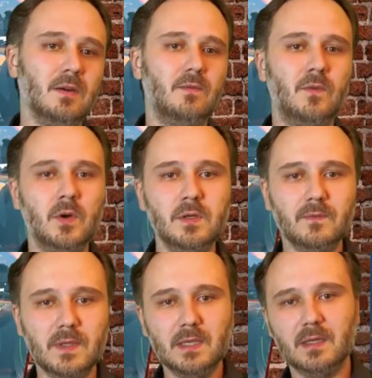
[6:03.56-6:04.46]

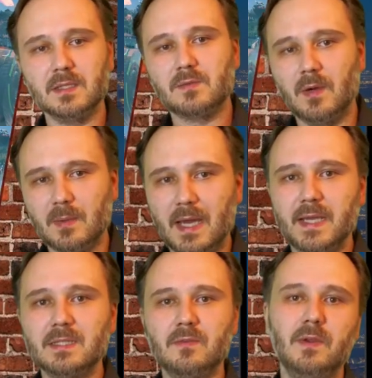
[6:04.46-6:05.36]
wollen wir als Formel
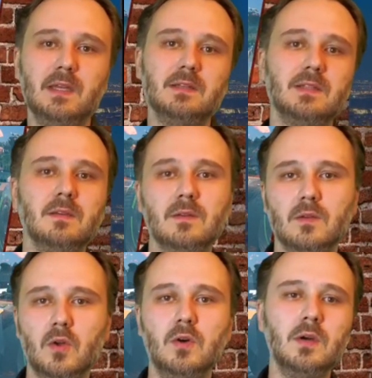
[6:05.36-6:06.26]
1-Fans
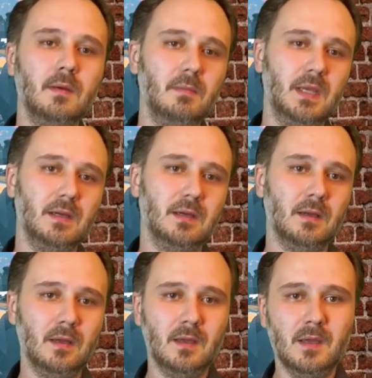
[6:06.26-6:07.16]
noch mehr
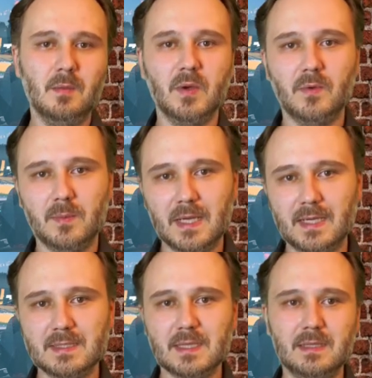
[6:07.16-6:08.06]
bei Formel
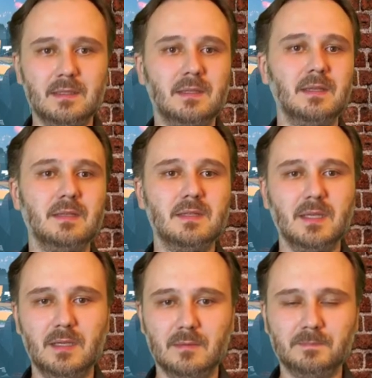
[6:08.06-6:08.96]
1-Rennen
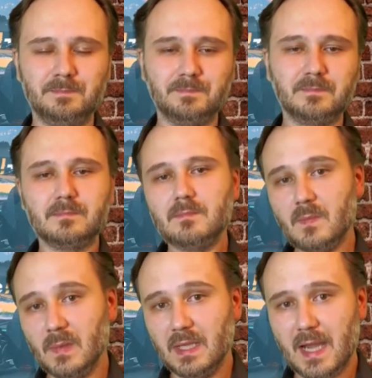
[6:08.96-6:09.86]
sehen.
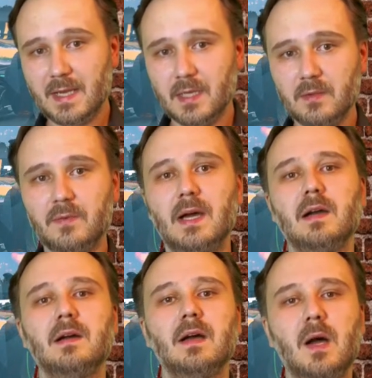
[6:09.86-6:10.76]
Andere
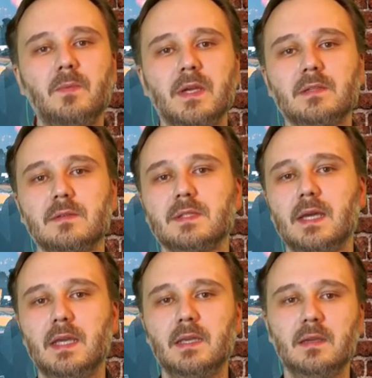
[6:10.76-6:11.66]
Fahrer,
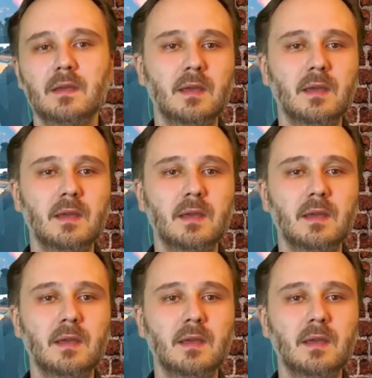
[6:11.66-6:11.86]
abwechslungsreiche